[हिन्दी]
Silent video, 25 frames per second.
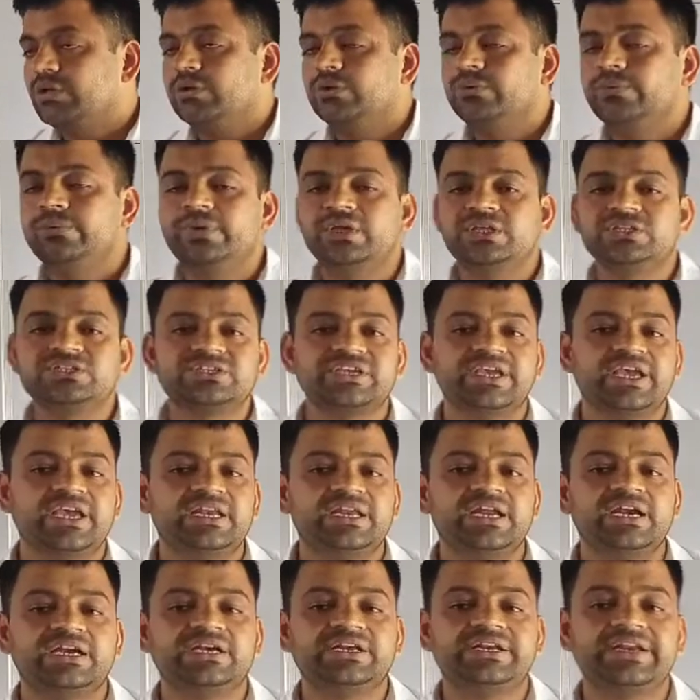which
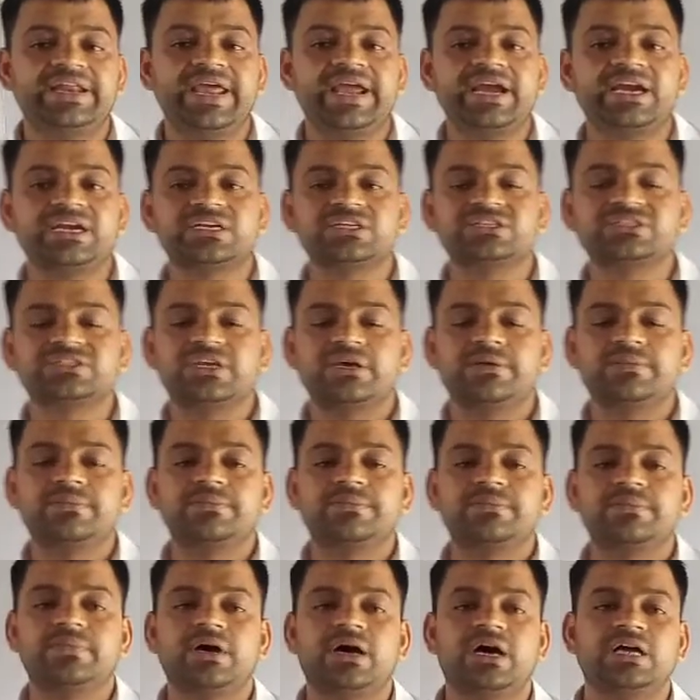can attract
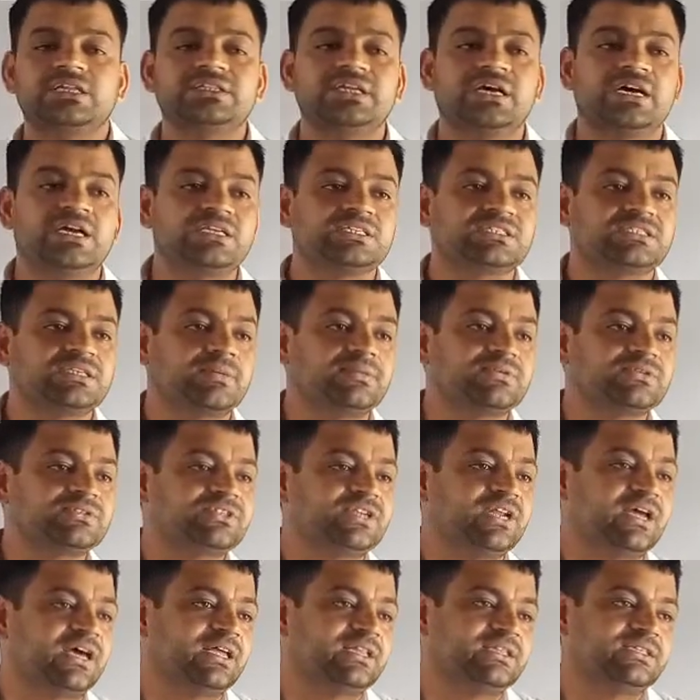some other
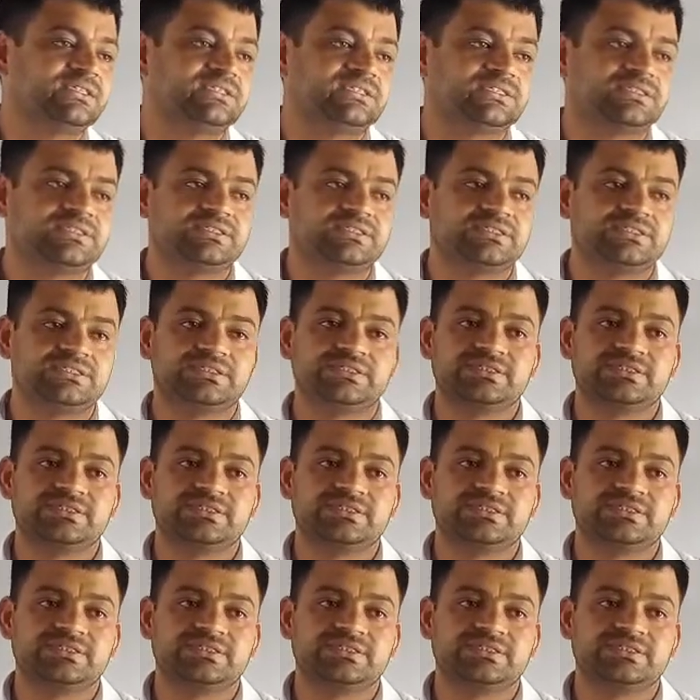substance